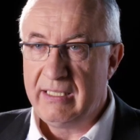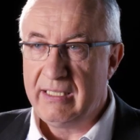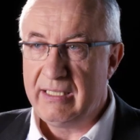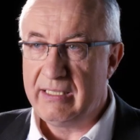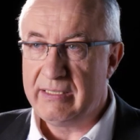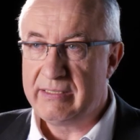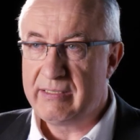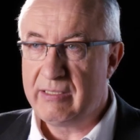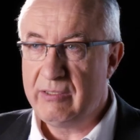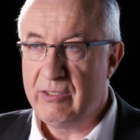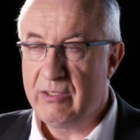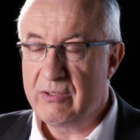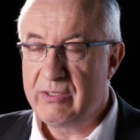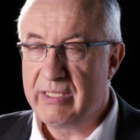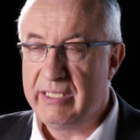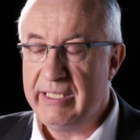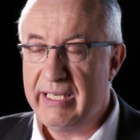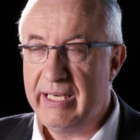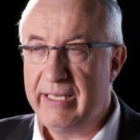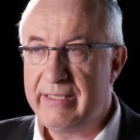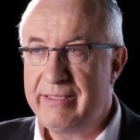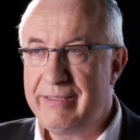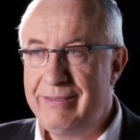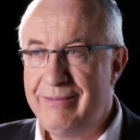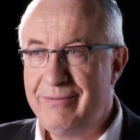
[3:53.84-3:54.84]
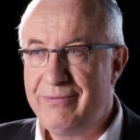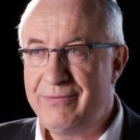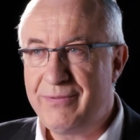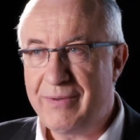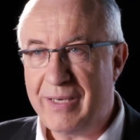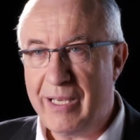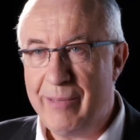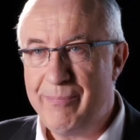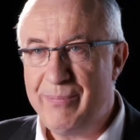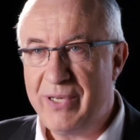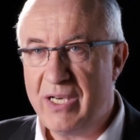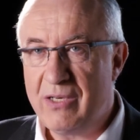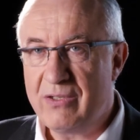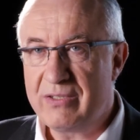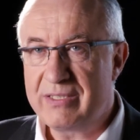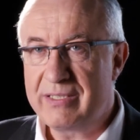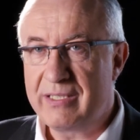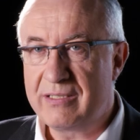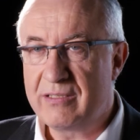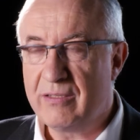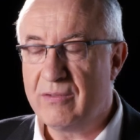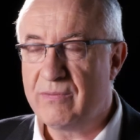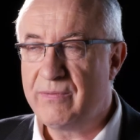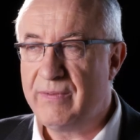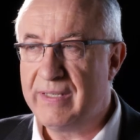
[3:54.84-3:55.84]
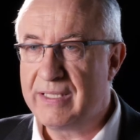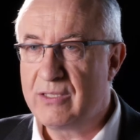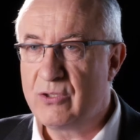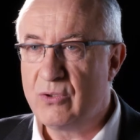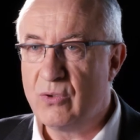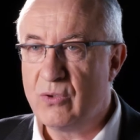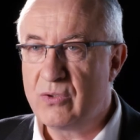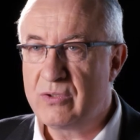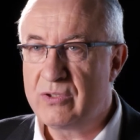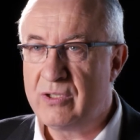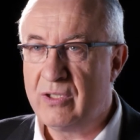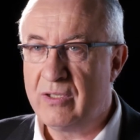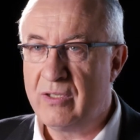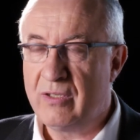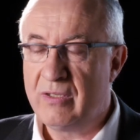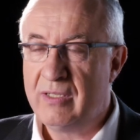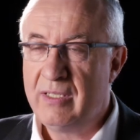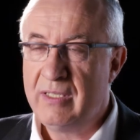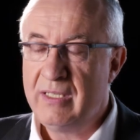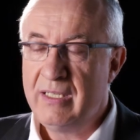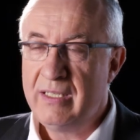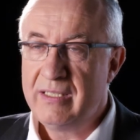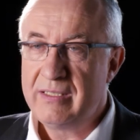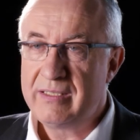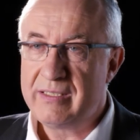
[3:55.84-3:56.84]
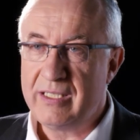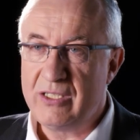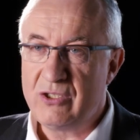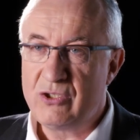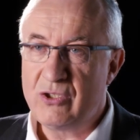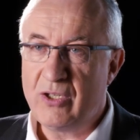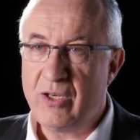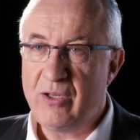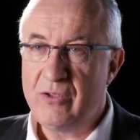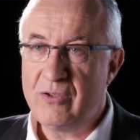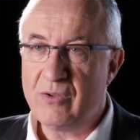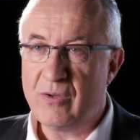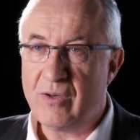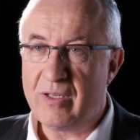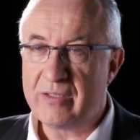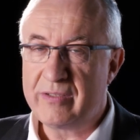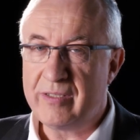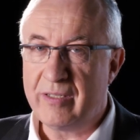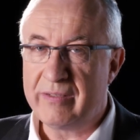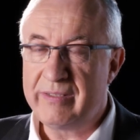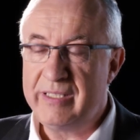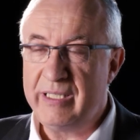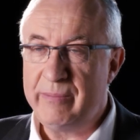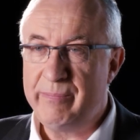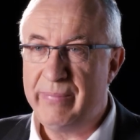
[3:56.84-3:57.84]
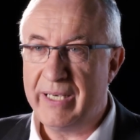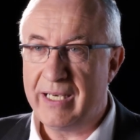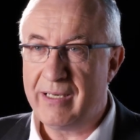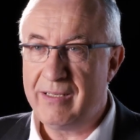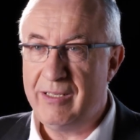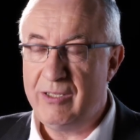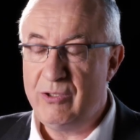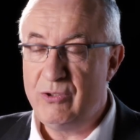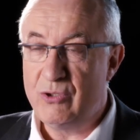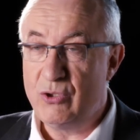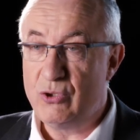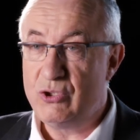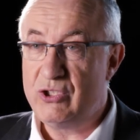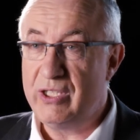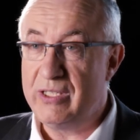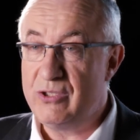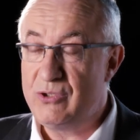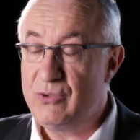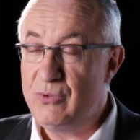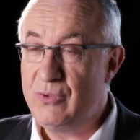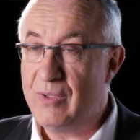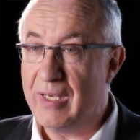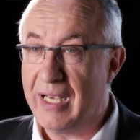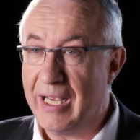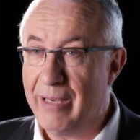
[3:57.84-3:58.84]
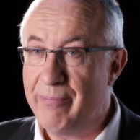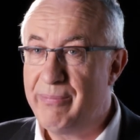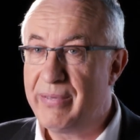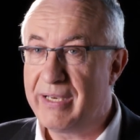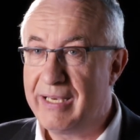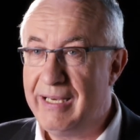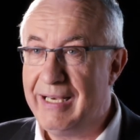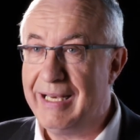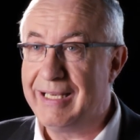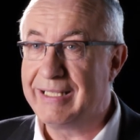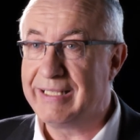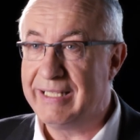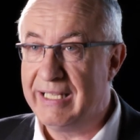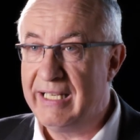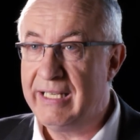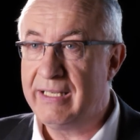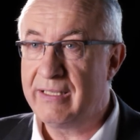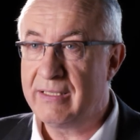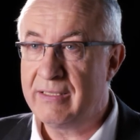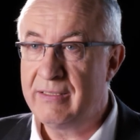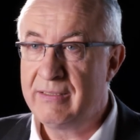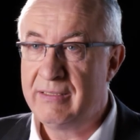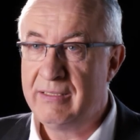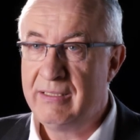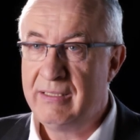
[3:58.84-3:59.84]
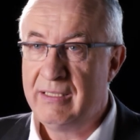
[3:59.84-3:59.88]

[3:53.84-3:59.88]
Et ce qui est frappant, c'est qu'en fin de compte, ces jeunes ont entendu parler de Jésus après la guerre.